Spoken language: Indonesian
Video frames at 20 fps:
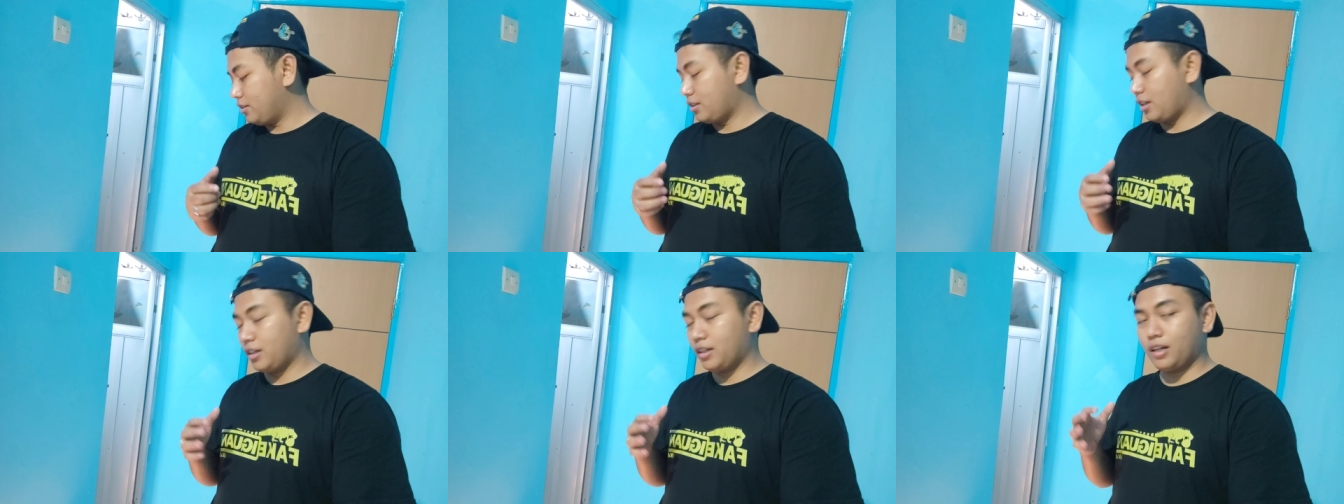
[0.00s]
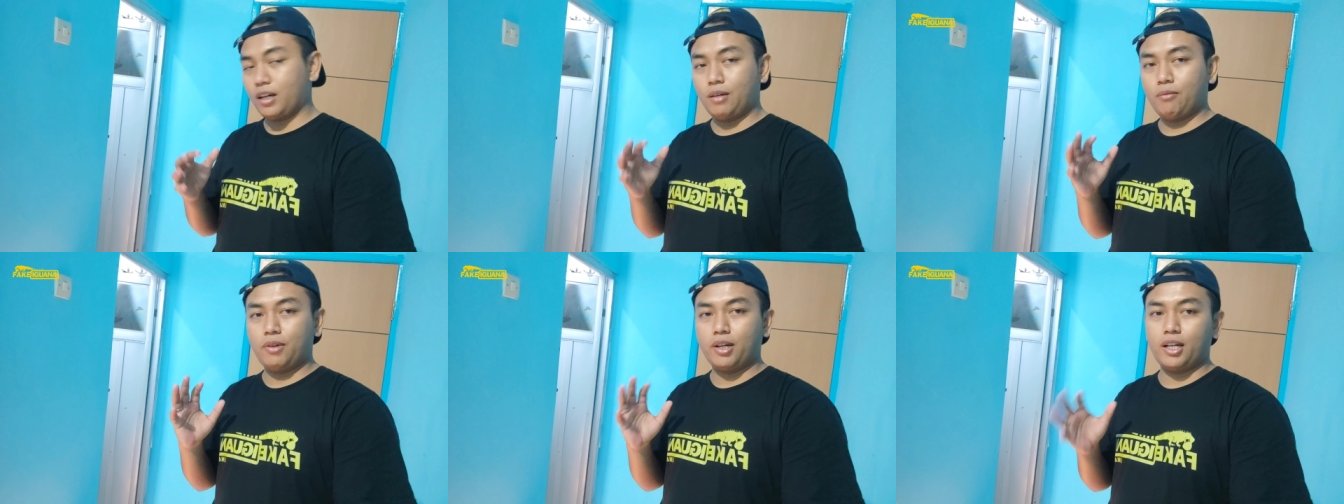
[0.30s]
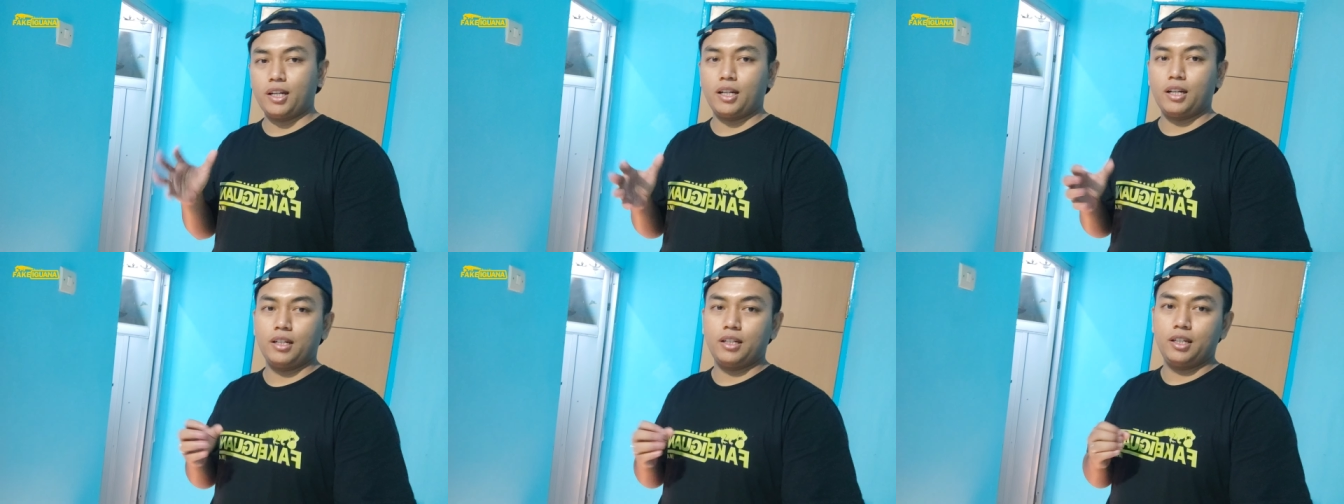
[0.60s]
cadangan
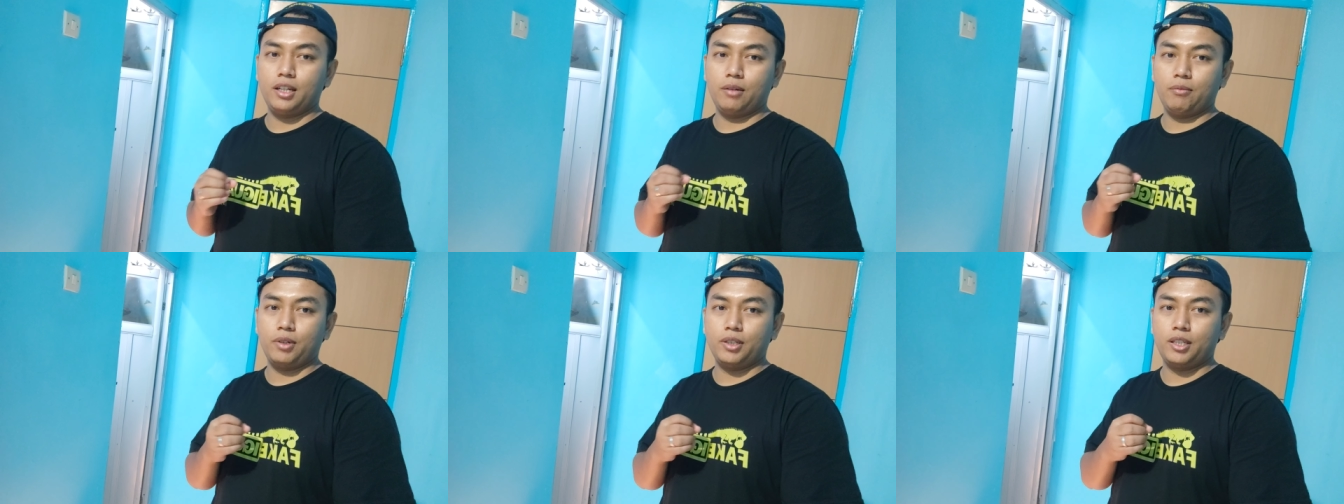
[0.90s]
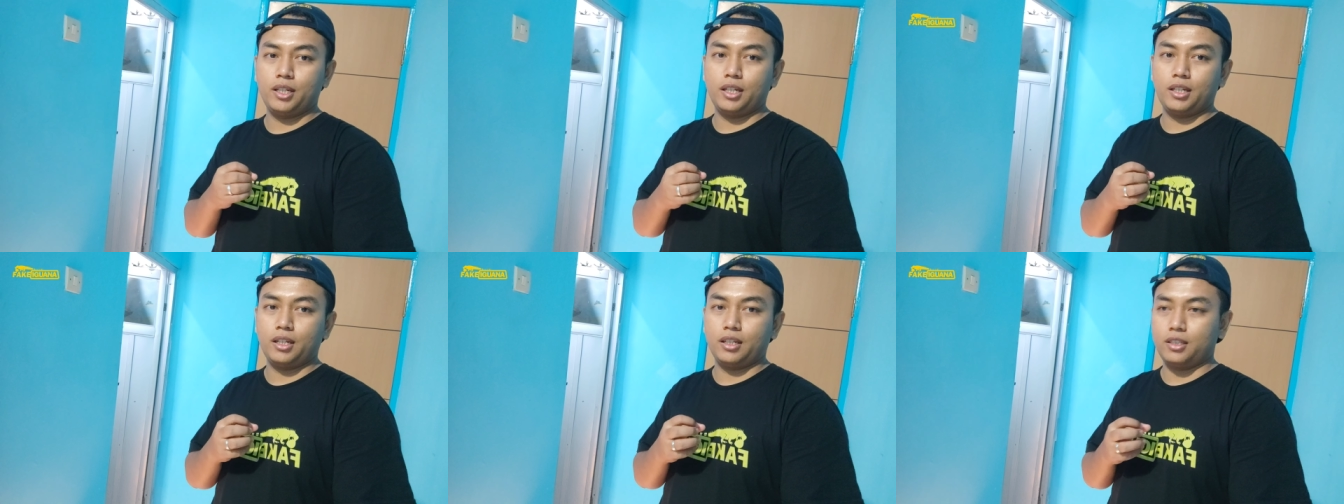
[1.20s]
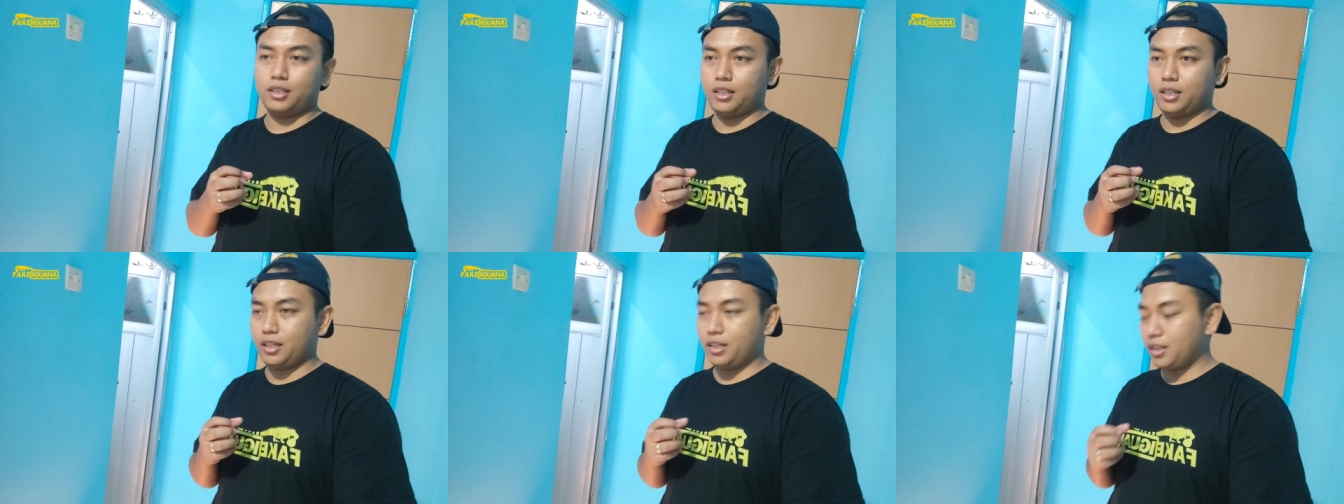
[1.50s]
makanan dia masih ada
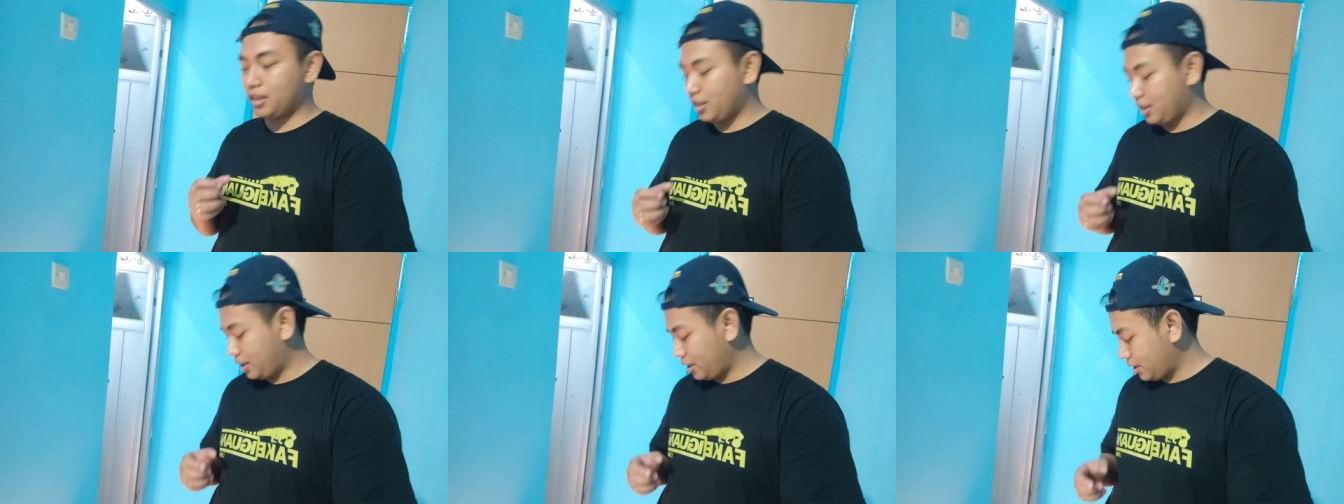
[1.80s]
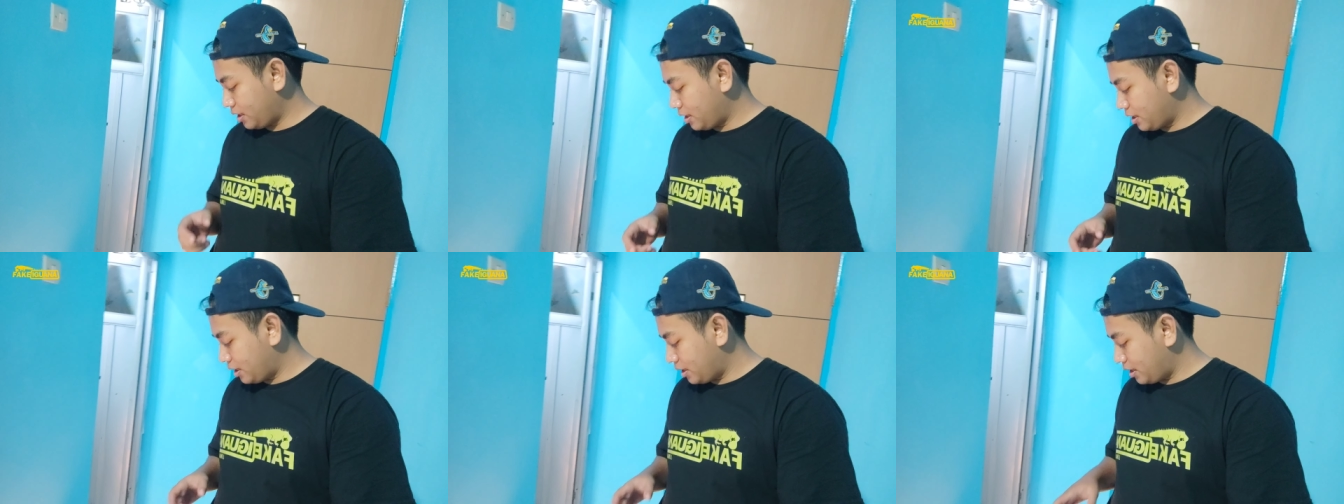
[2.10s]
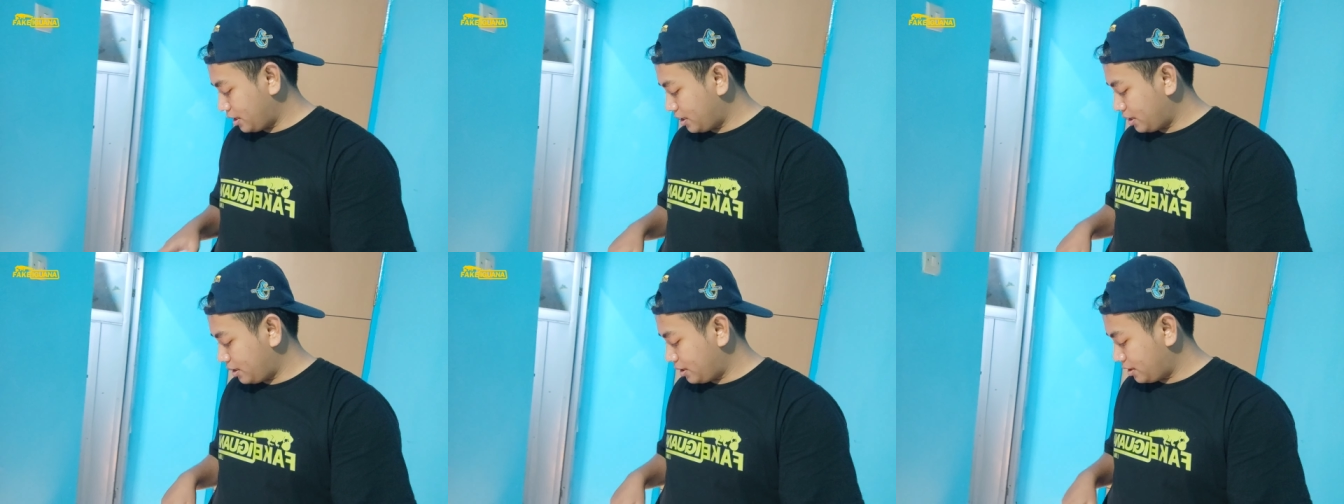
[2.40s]
sedikit
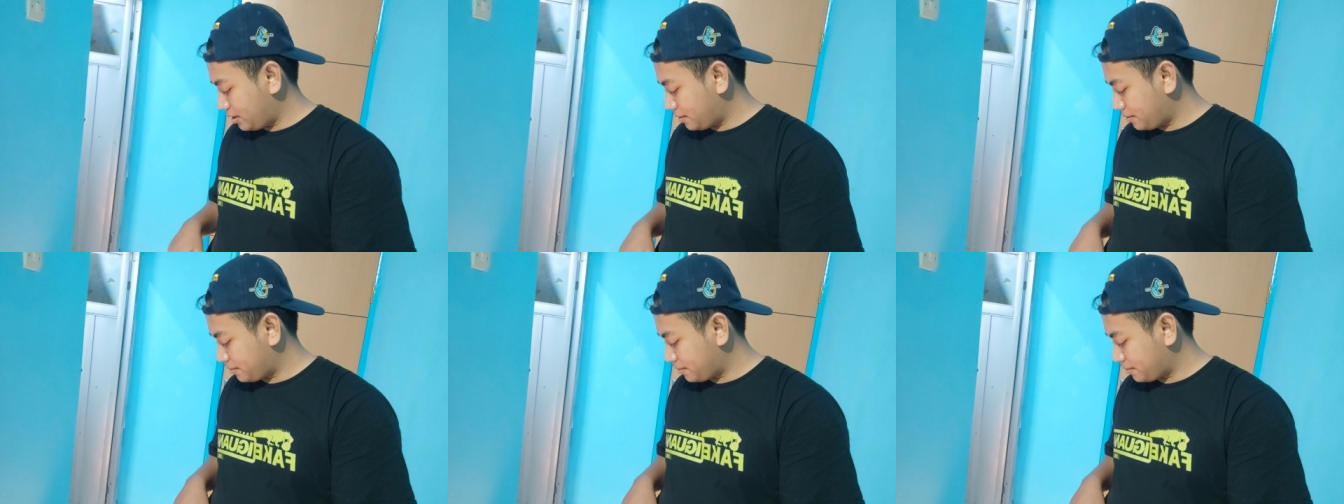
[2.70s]
ini